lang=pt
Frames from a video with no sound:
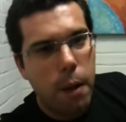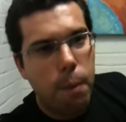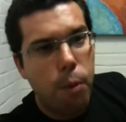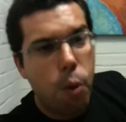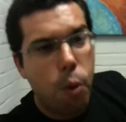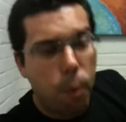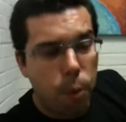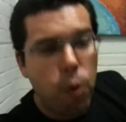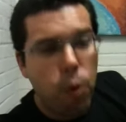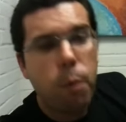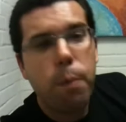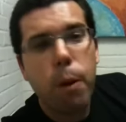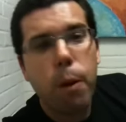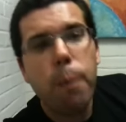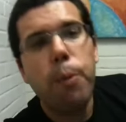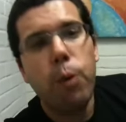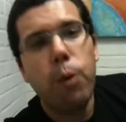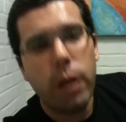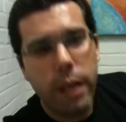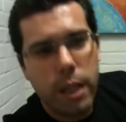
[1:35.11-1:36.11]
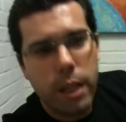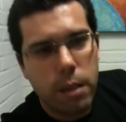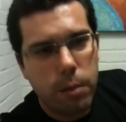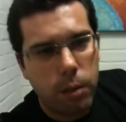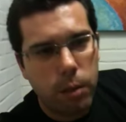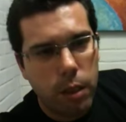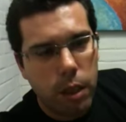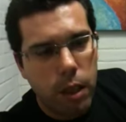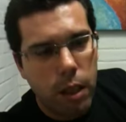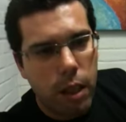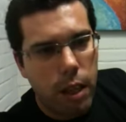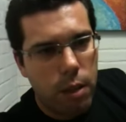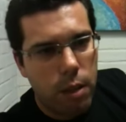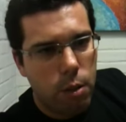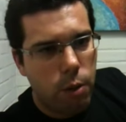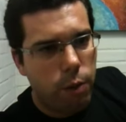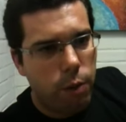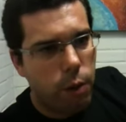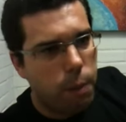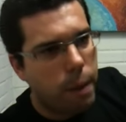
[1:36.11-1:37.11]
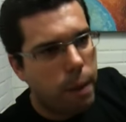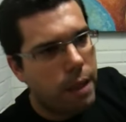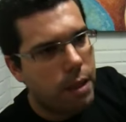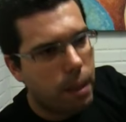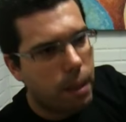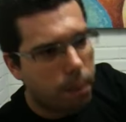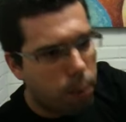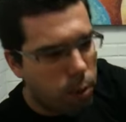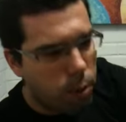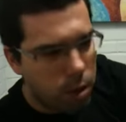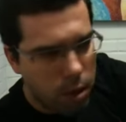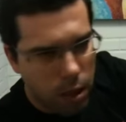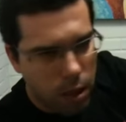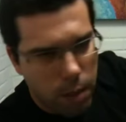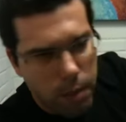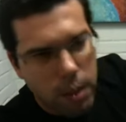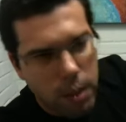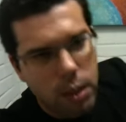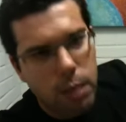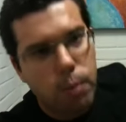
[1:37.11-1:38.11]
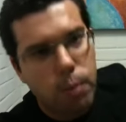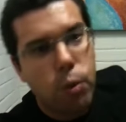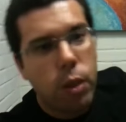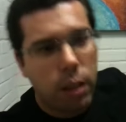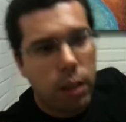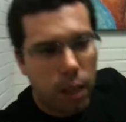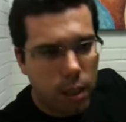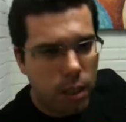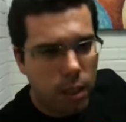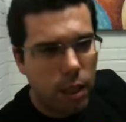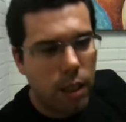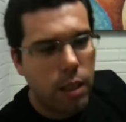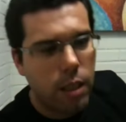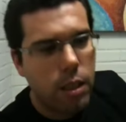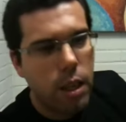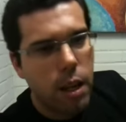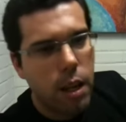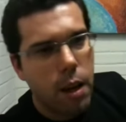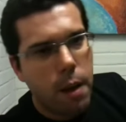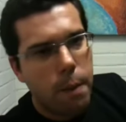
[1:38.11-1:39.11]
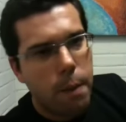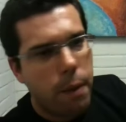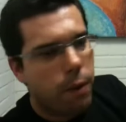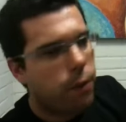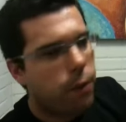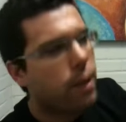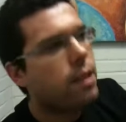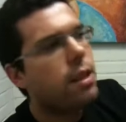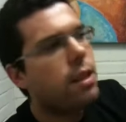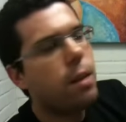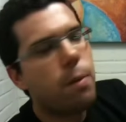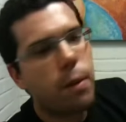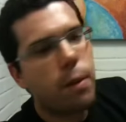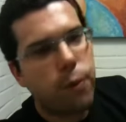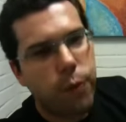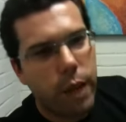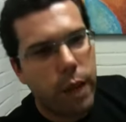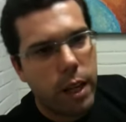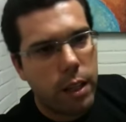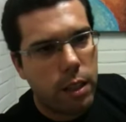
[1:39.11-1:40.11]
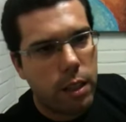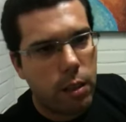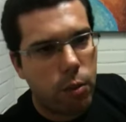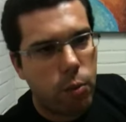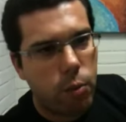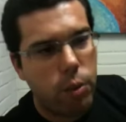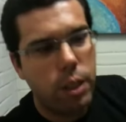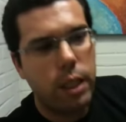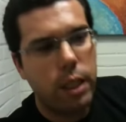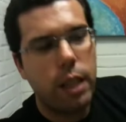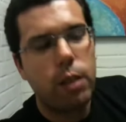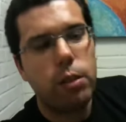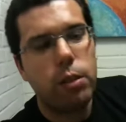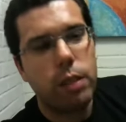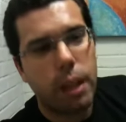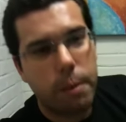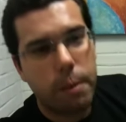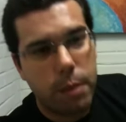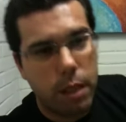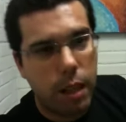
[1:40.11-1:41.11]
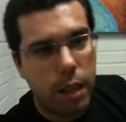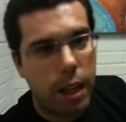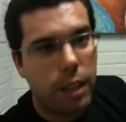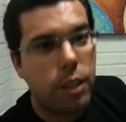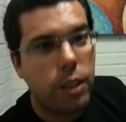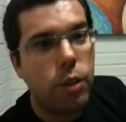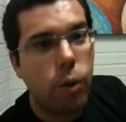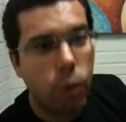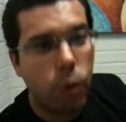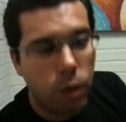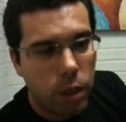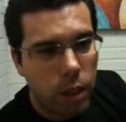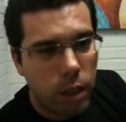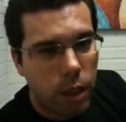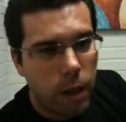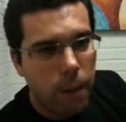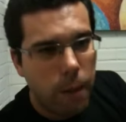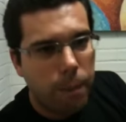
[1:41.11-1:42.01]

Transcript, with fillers: por puro populismo, resolveu passar por cima de muita gente para fazer uma festa com o dinheiro sabe-se lá de onde,